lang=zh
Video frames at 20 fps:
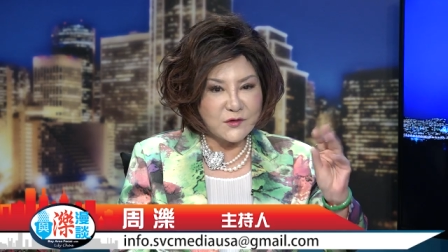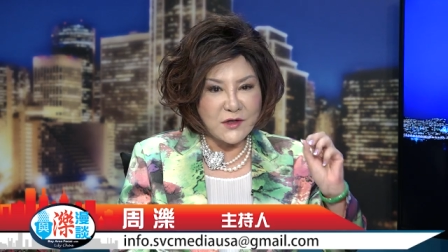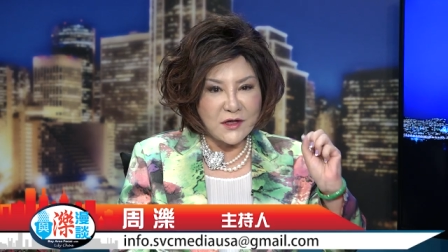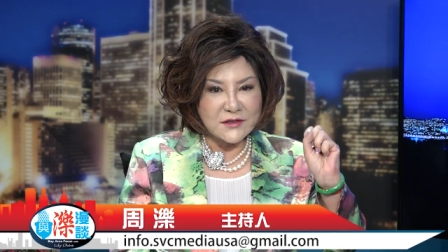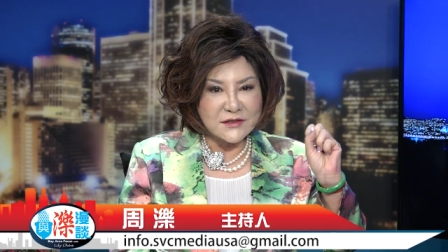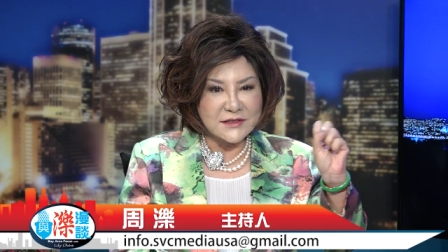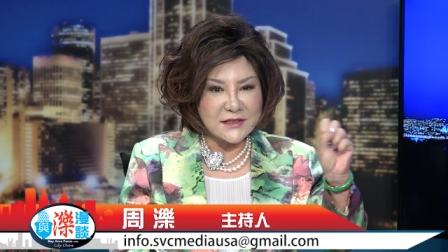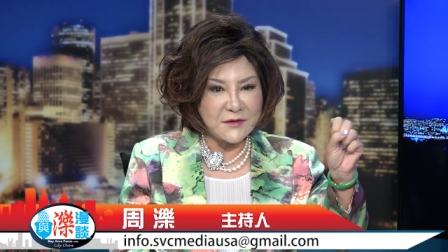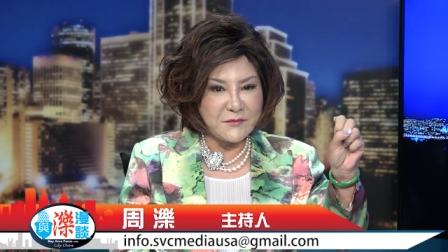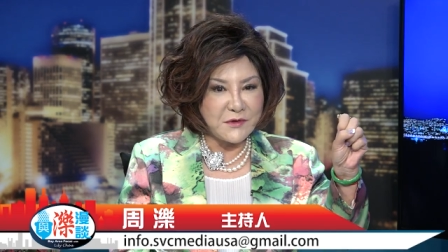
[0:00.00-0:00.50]
到
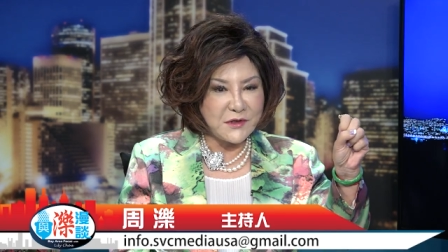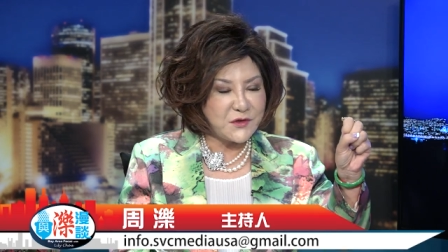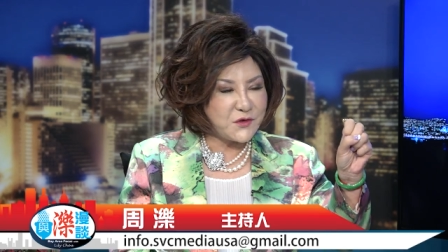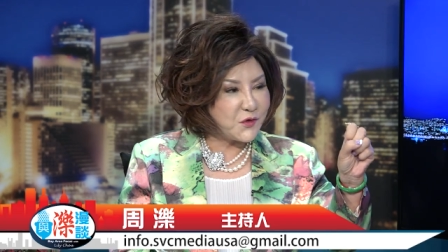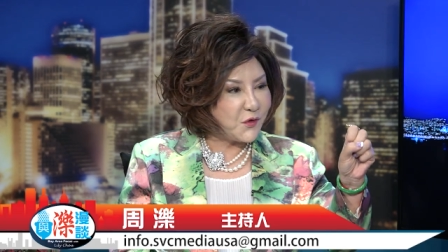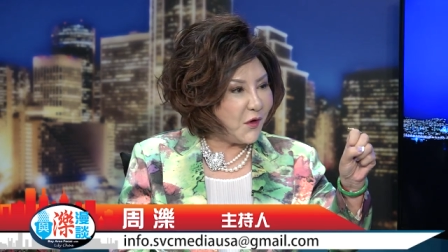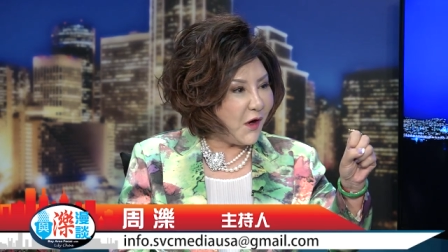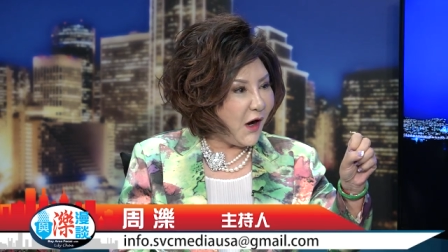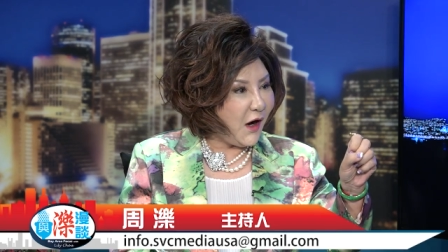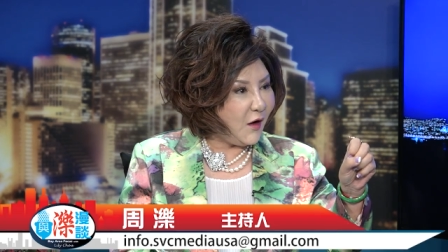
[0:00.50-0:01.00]
三月
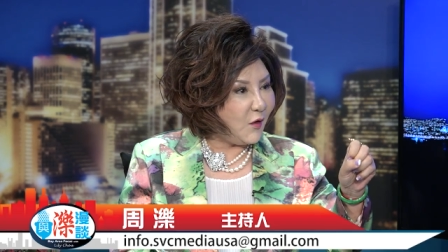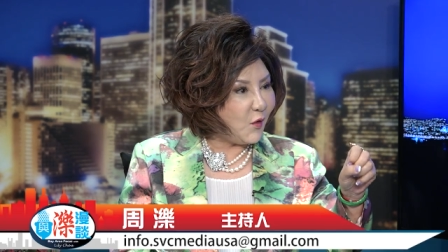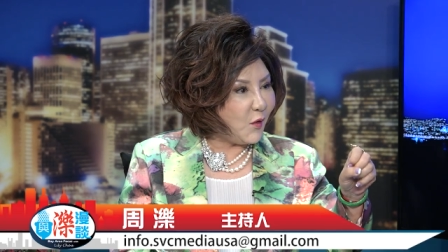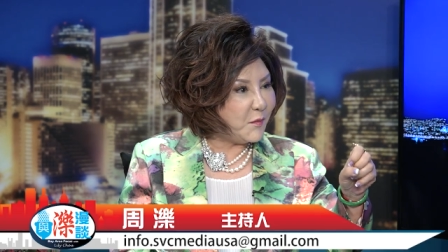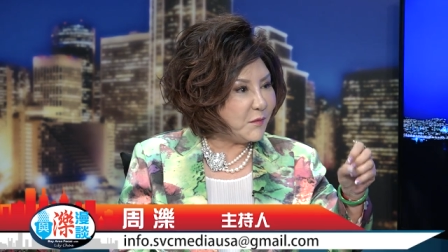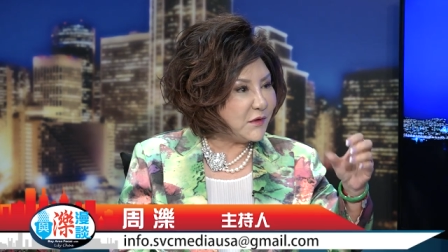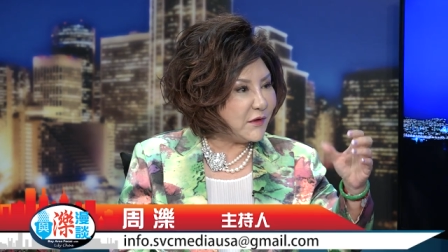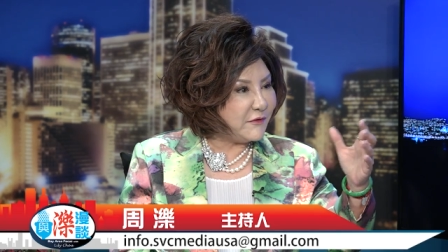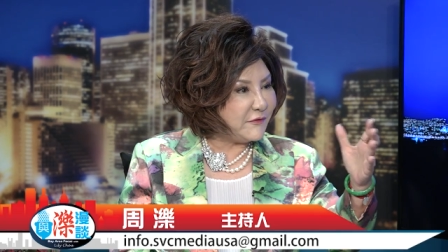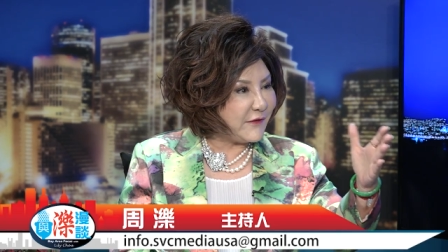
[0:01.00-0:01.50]
九号，我
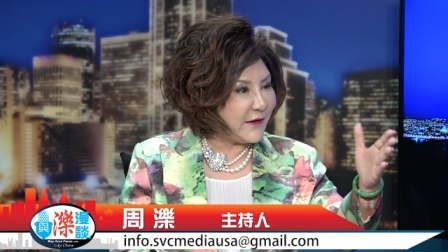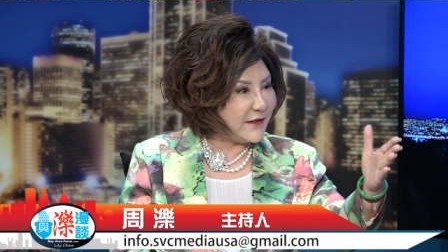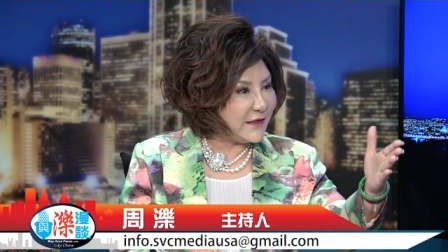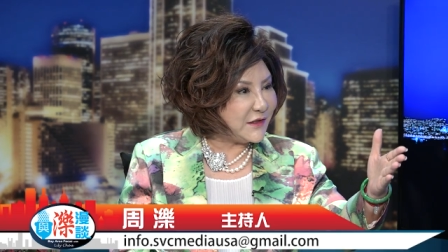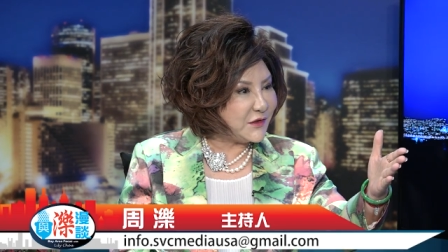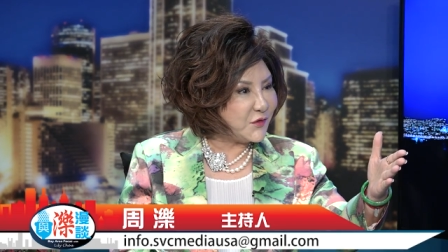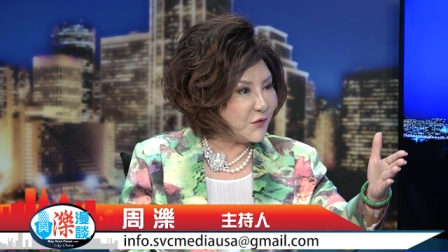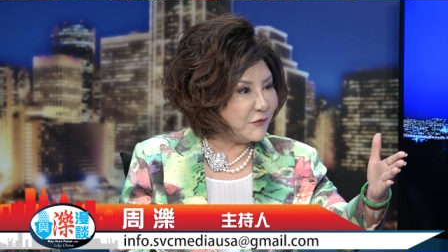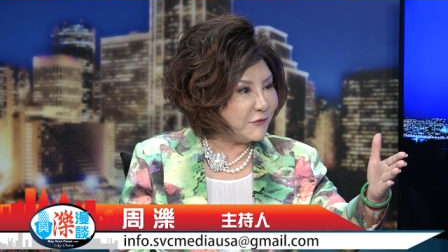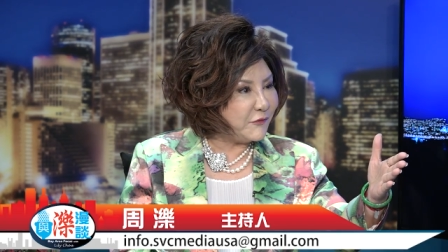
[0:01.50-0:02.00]
们的
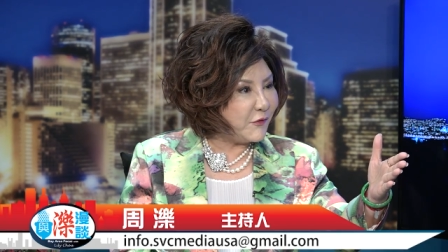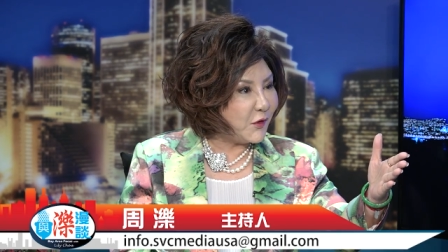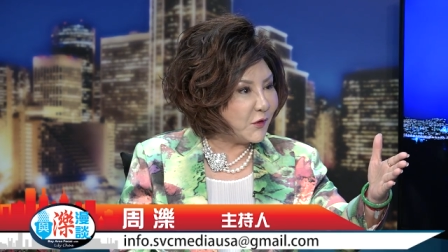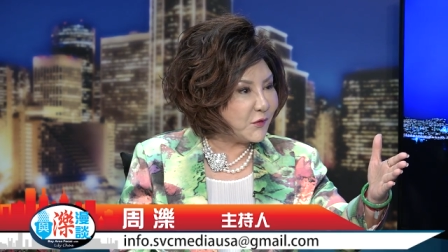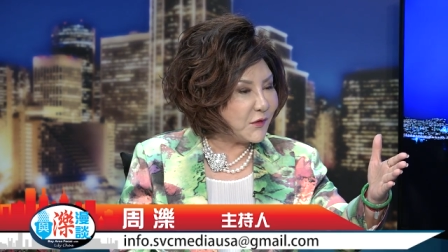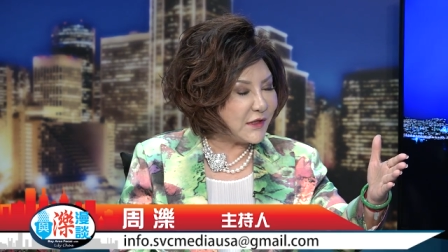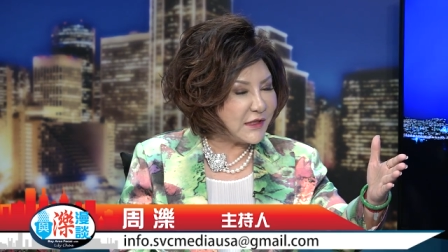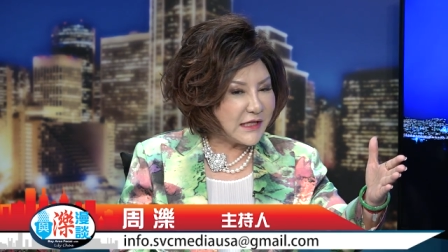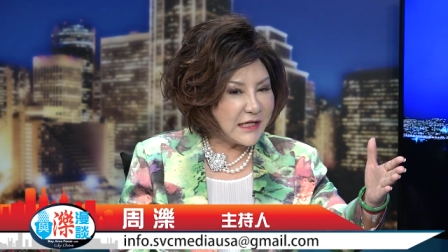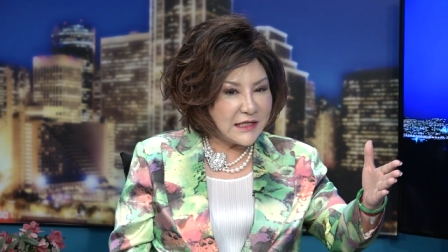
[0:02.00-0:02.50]
financial
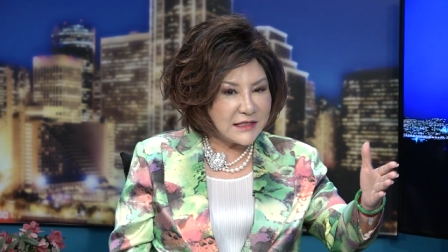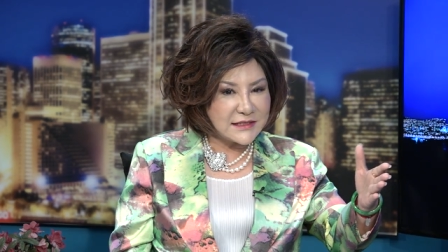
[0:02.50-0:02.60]
foreign